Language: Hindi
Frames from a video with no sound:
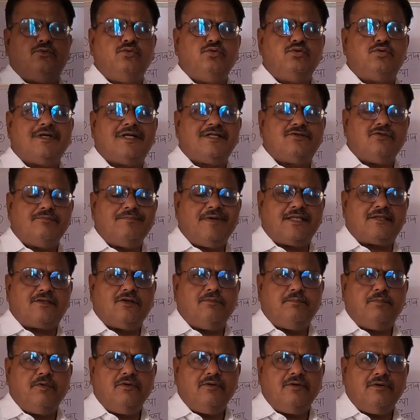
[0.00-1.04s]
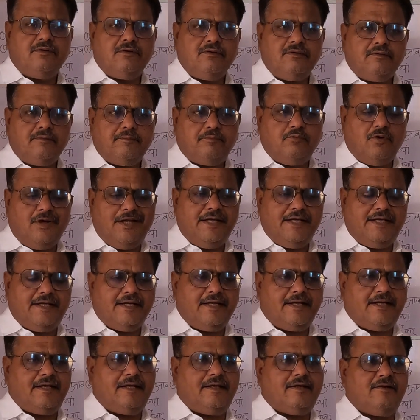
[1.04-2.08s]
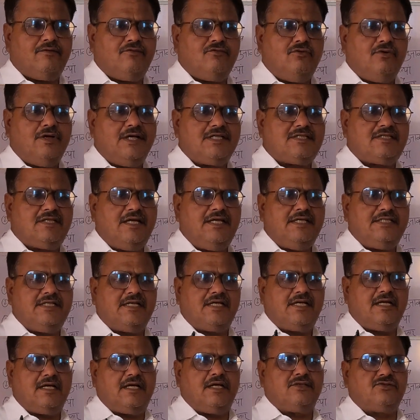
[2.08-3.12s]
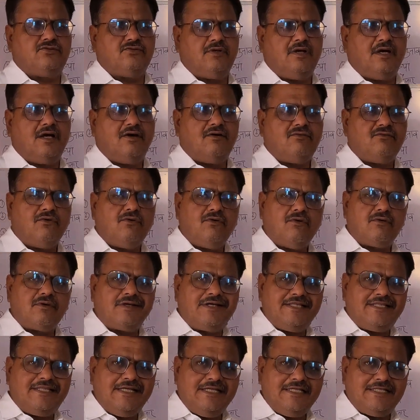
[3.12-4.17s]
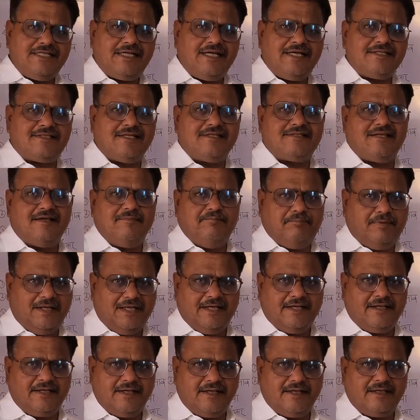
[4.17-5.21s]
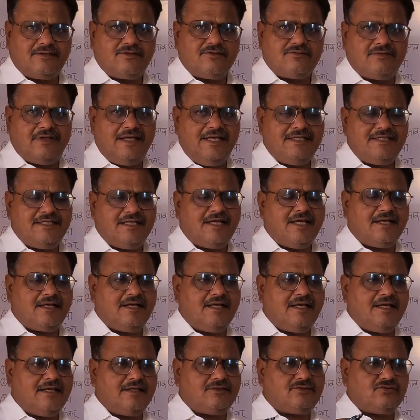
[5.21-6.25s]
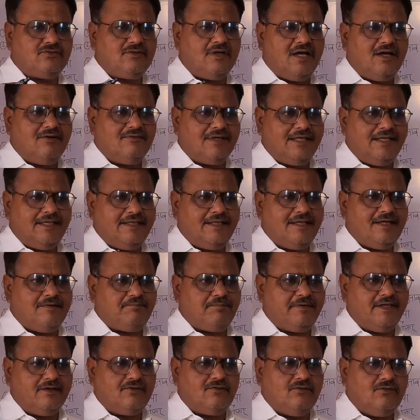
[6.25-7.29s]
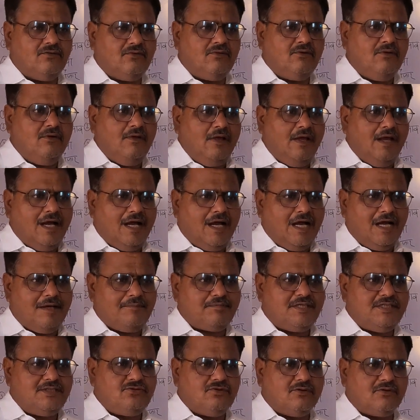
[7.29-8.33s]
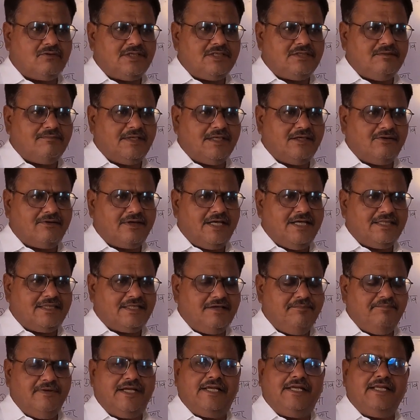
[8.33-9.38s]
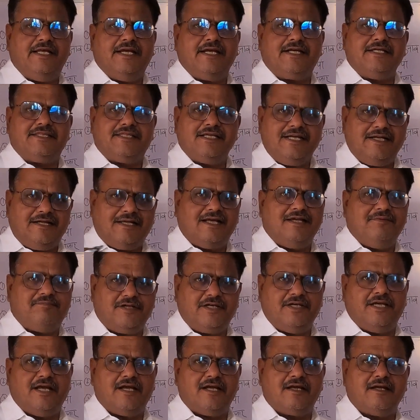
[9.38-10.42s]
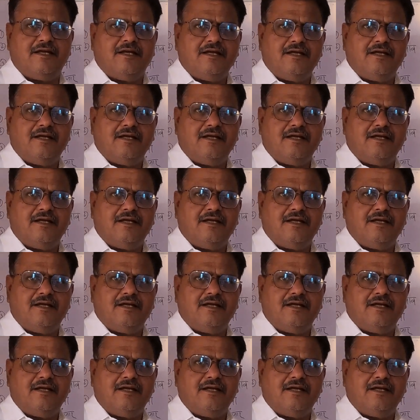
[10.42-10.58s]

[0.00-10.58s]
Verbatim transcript: दूसरा जो महत्वपूर्ण पॉइंट है वो है सही जगह का चुनाव और कितनी जगह से सैंपल लेना है तो सही जगह के चुनाव के लिए अपने को आपकी जो मतलब खेत की मिट्टी है कितने टाइप की है